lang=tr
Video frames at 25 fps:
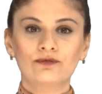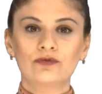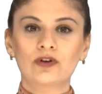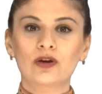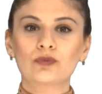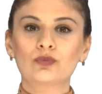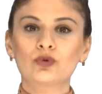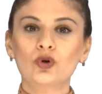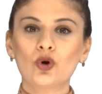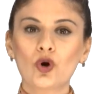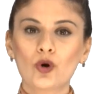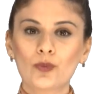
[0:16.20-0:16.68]
ve
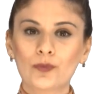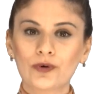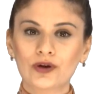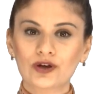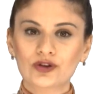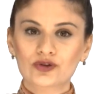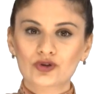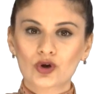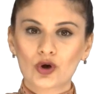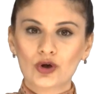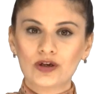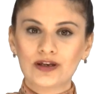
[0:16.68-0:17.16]
bu
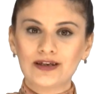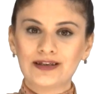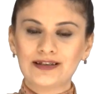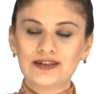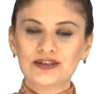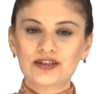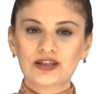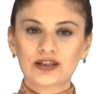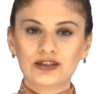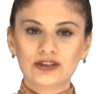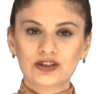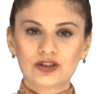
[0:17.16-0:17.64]
operatörlerin
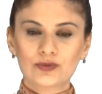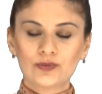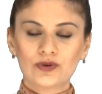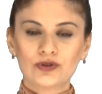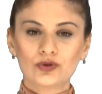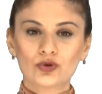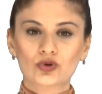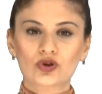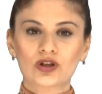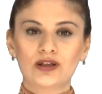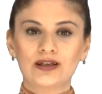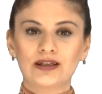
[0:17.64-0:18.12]
çalışma
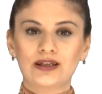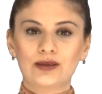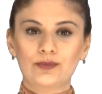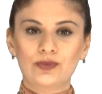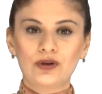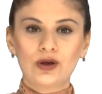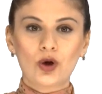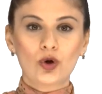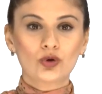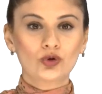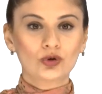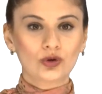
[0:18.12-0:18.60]
düzeni gibi
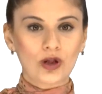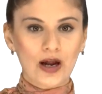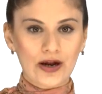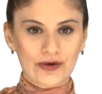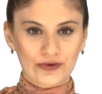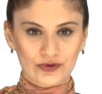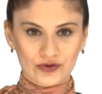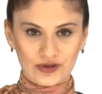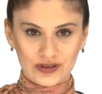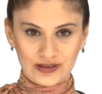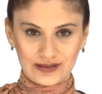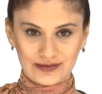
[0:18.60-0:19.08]
konular
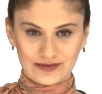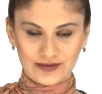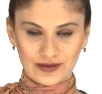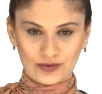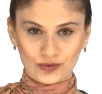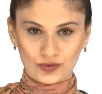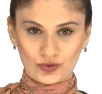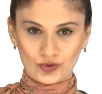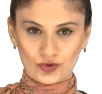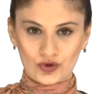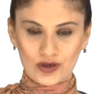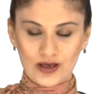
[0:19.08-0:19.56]
üzerinde
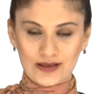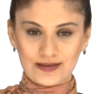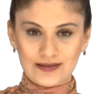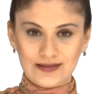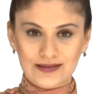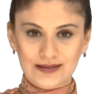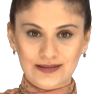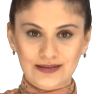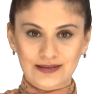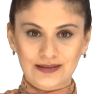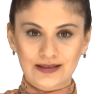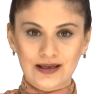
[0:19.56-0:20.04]
duracağız.
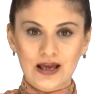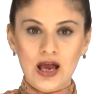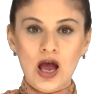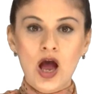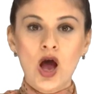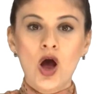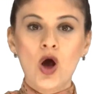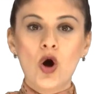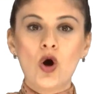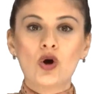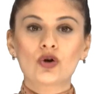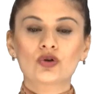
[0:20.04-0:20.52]

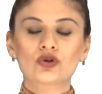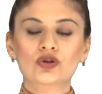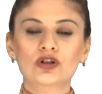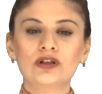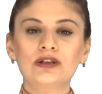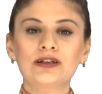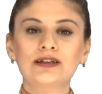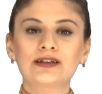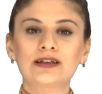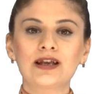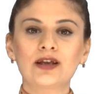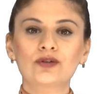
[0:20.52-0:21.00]

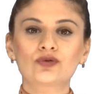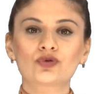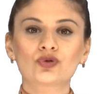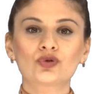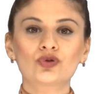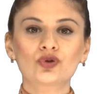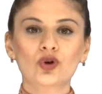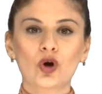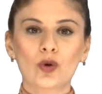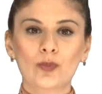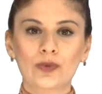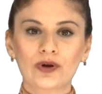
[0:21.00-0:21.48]
Öncelikle tur
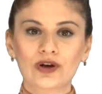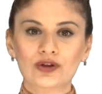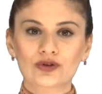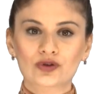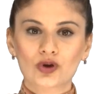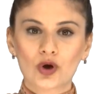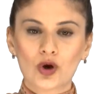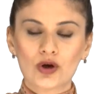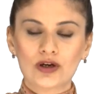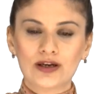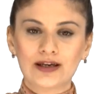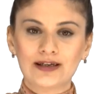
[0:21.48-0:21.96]

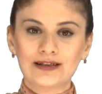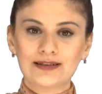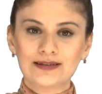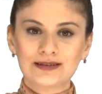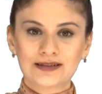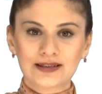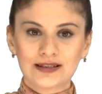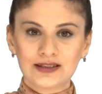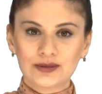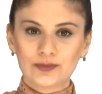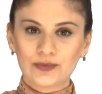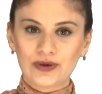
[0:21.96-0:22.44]
operatörlerinin
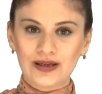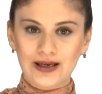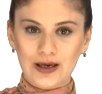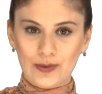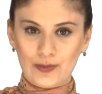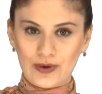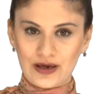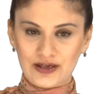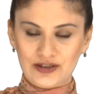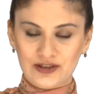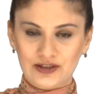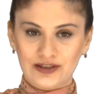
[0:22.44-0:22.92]
tanımıyla
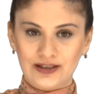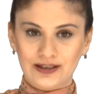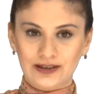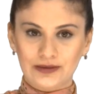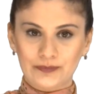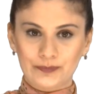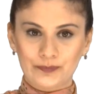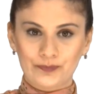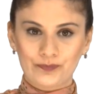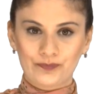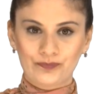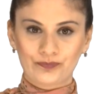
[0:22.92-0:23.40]

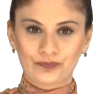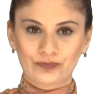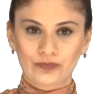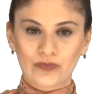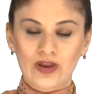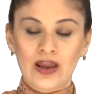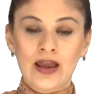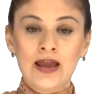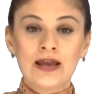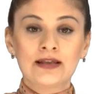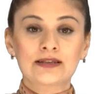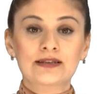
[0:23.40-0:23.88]
başlayalım.
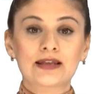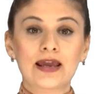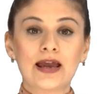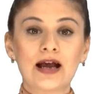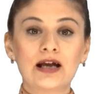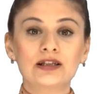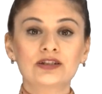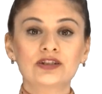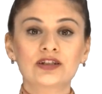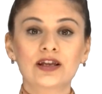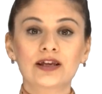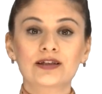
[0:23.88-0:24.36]

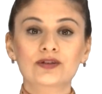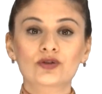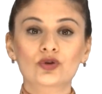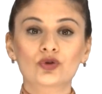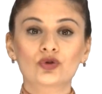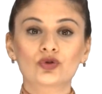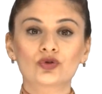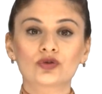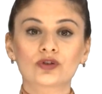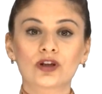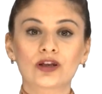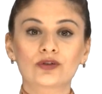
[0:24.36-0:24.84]
Seyahat
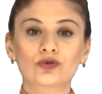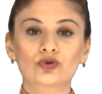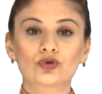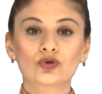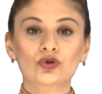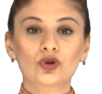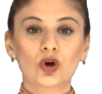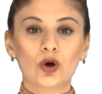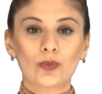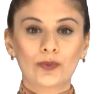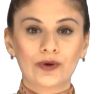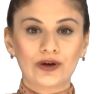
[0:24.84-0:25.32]
sektöründe tur
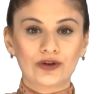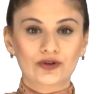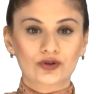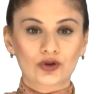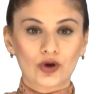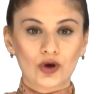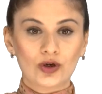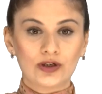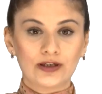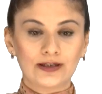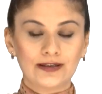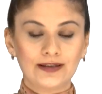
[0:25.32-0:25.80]

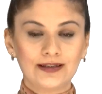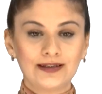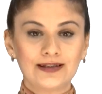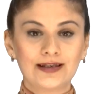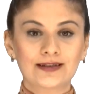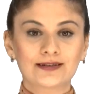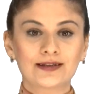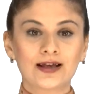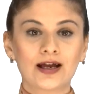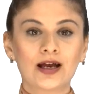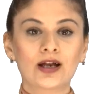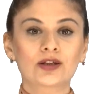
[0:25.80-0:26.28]
operatörleri ya
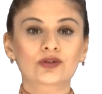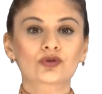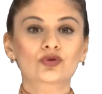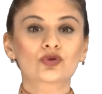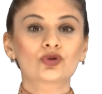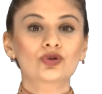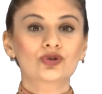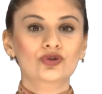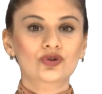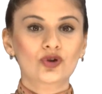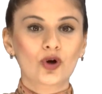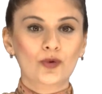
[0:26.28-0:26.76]
da
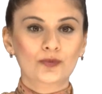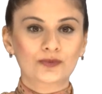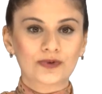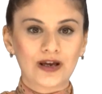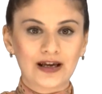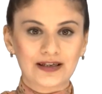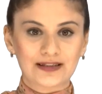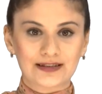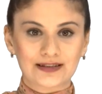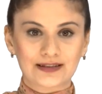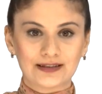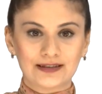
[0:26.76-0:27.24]
tur
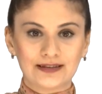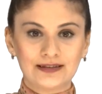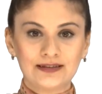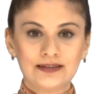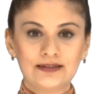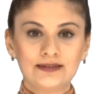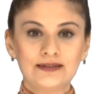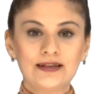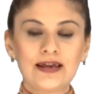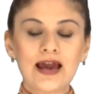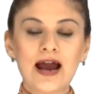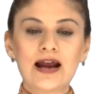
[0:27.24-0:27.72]
toptancıları
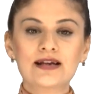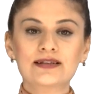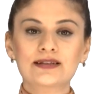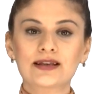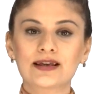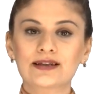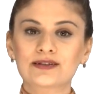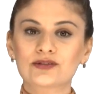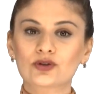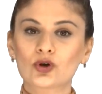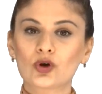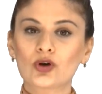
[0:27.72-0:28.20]
diğer
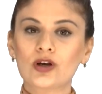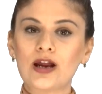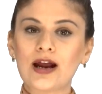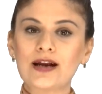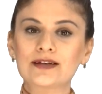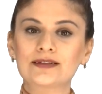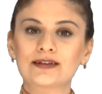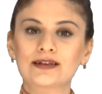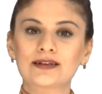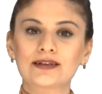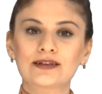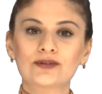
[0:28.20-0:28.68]

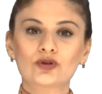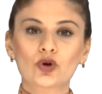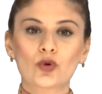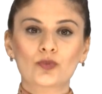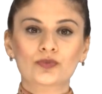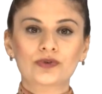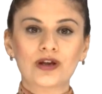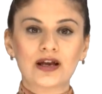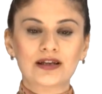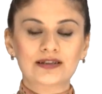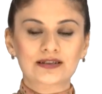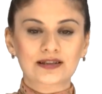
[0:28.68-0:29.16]
sektörlerdeki
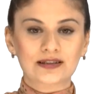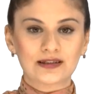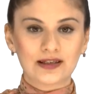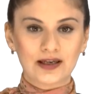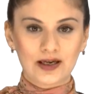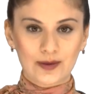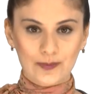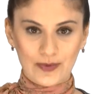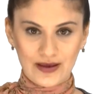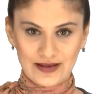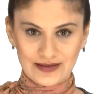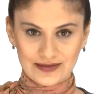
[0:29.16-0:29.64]

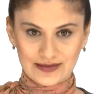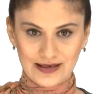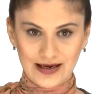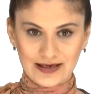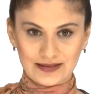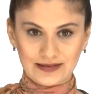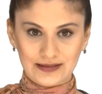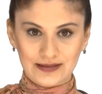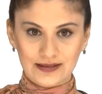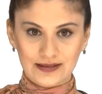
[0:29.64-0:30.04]
toptancılara benzer.